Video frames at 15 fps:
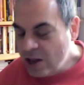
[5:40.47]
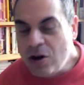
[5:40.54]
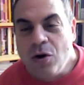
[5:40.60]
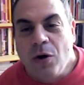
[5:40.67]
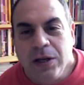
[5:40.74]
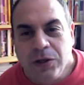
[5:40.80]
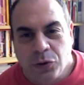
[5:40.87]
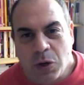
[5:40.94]

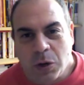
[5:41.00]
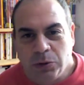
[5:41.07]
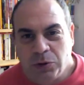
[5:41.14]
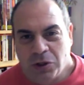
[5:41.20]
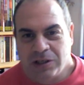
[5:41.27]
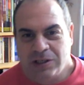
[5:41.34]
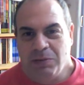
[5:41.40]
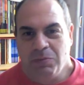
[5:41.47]
No es un
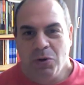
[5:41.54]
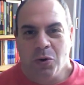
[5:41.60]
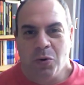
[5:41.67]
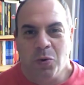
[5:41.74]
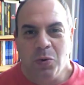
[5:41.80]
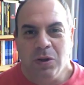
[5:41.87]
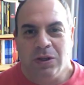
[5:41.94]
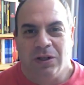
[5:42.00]
autor
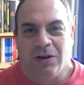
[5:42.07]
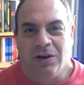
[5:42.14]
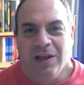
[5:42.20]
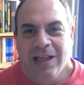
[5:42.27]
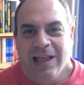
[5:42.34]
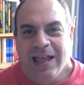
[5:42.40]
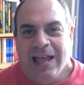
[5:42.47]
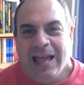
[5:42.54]
semioculto.
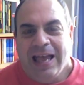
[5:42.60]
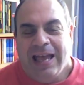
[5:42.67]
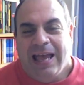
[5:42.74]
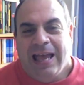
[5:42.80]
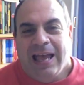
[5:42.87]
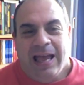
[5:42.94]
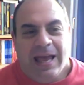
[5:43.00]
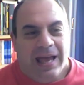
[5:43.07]

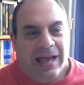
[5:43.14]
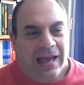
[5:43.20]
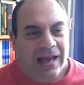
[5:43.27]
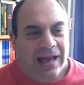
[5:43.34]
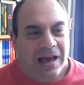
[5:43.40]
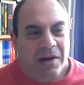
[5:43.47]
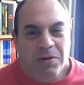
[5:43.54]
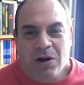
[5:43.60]
Eh,
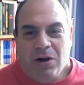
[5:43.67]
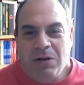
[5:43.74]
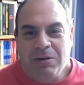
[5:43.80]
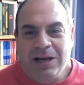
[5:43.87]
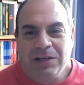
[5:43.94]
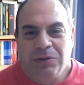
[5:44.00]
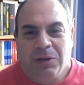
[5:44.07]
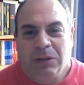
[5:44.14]
Javier
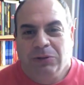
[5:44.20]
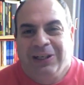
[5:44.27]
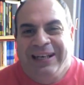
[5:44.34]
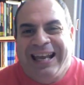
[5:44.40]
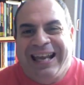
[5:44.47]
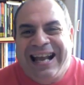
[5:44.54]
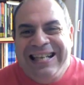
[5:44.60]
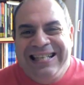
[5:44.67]
Olivares, un autor
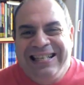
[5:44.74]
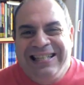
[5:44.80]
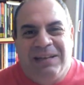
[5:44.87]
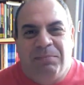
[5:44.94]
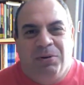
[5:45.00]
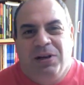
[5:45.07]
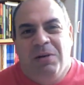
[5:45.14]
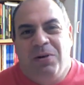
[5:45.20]
que casi te
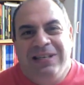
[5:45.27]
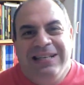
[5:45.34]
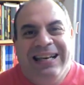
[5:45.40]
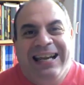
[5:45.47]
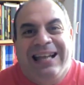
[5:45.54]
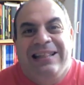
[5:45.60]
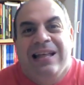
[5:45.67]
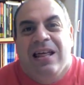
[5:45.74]
podríamos
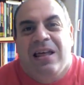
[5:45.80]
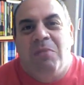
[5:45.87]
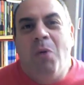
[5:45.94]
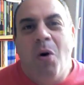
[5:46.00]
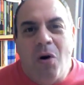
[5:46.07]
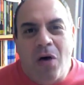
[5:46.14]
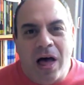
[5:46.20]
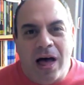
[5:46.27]
decir que está de
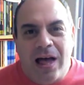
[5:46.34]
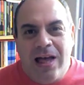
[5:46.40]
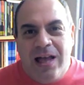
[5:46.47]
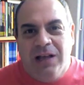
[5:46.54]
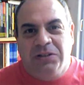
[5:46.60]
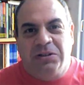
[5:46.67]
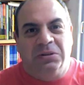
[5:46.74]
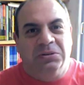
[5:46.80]
moda.
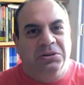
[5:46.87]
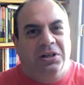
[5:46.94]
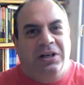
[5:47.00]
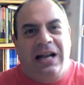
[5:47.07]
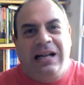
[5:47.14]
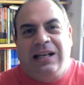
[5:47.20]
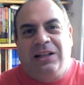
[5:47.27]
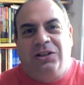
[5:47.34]
Es un autor
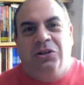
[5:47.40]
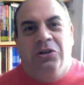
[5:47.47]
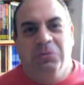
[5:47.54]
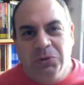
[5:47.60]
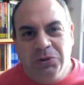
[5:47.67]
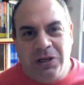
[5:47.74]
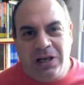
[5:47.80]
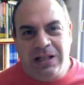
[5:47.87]
al que todo el
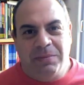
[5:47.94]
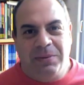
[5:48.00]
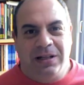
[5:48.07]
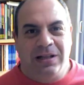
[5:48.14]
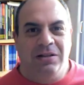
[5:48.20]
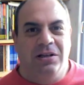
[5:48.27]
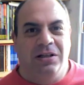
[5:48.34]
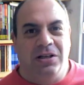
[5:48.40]
mundo le está
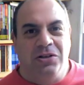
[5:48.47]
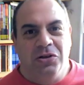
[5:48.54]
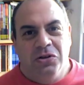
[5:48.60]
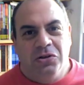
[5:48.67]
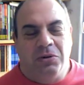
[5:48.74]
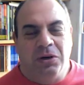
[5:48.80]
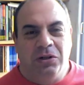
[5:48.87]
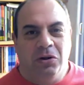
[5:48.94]
prestando atención,
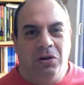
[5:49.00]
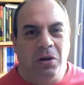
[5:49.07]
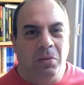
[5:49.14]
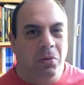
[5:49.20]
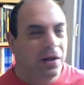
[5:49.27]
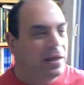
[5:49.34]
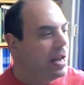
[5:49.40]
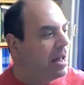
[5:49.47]
sobre todo
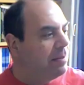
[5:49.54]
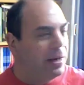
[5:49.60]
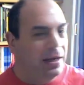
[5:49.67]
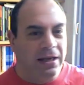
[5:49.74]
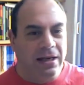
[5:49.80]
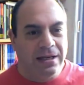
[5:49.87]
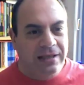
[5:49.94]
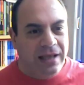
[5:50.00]
después de Las
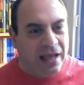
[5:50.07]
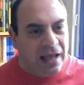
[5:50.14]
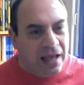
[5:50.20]
Meninas.